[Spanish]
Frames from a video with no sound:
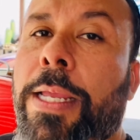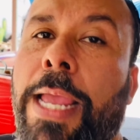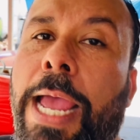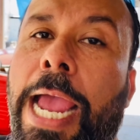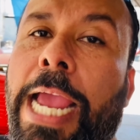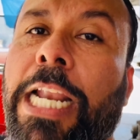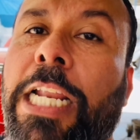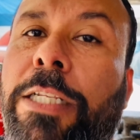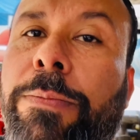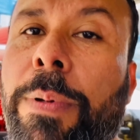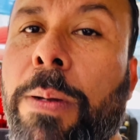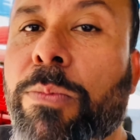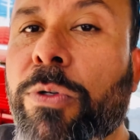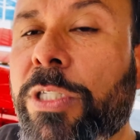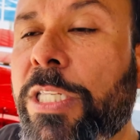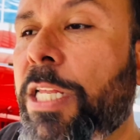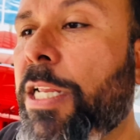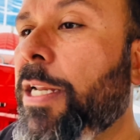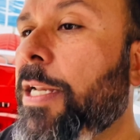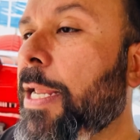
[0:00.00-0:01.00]
Ahí les
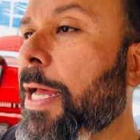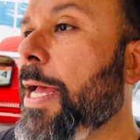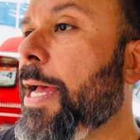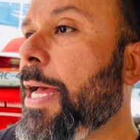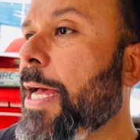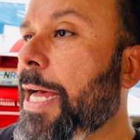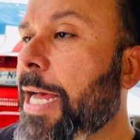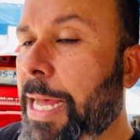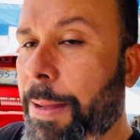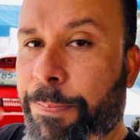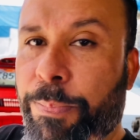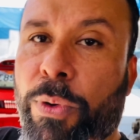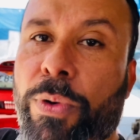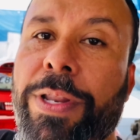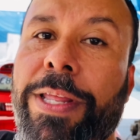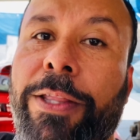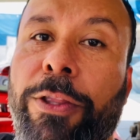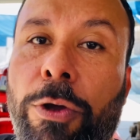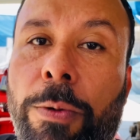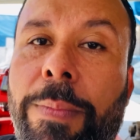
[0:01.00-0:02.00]
vamos a ir ah,
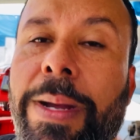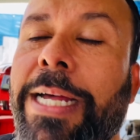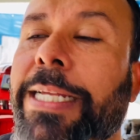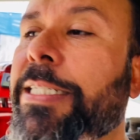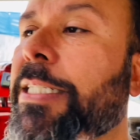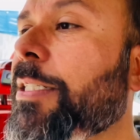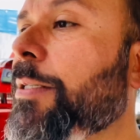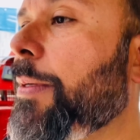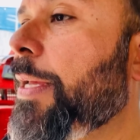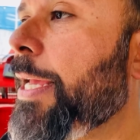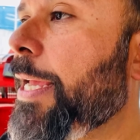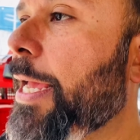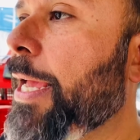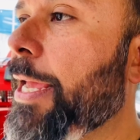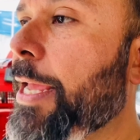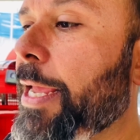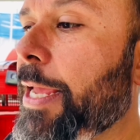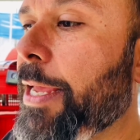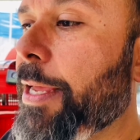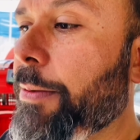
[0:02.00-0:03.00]
poniendo más eh,
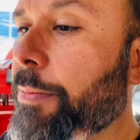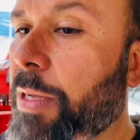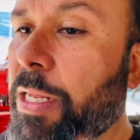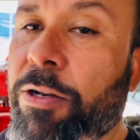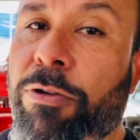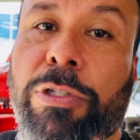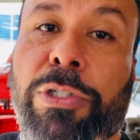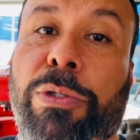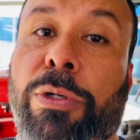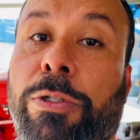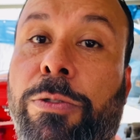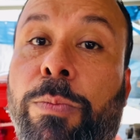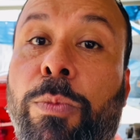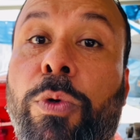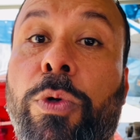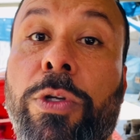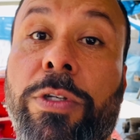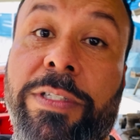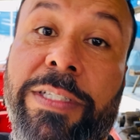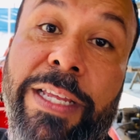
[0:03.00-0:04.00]
eh, en nuestros
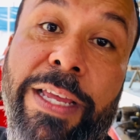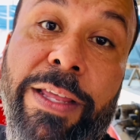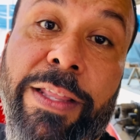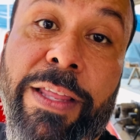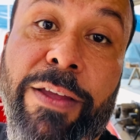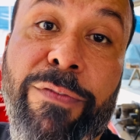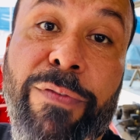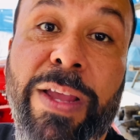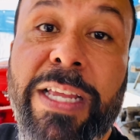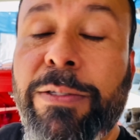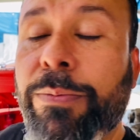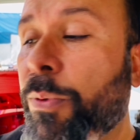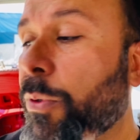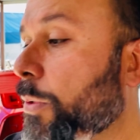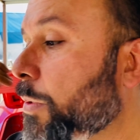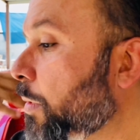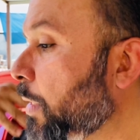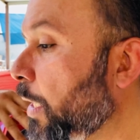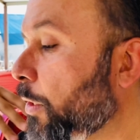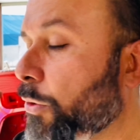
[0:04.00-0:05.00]
muros de,
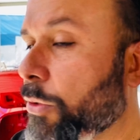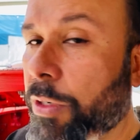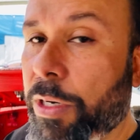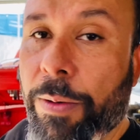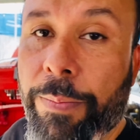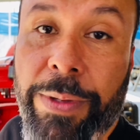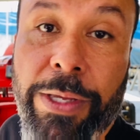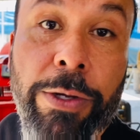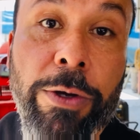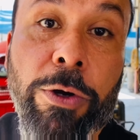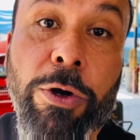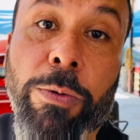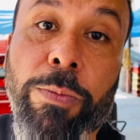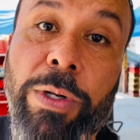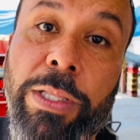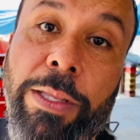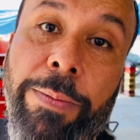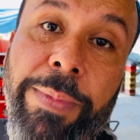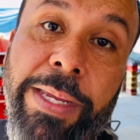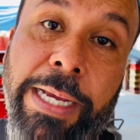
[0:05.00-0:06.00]
Facebook, tanto en el mío como
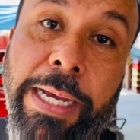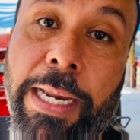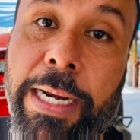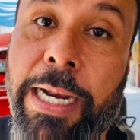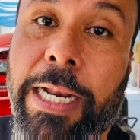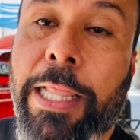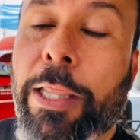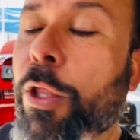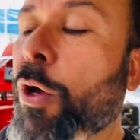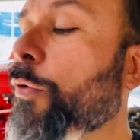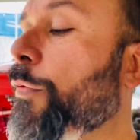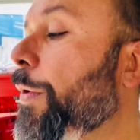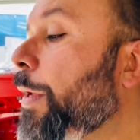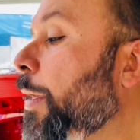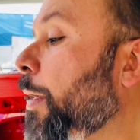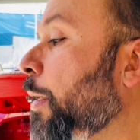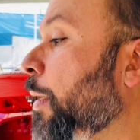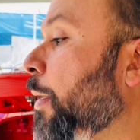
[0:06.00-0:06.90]
el de mi canal, el Dofi.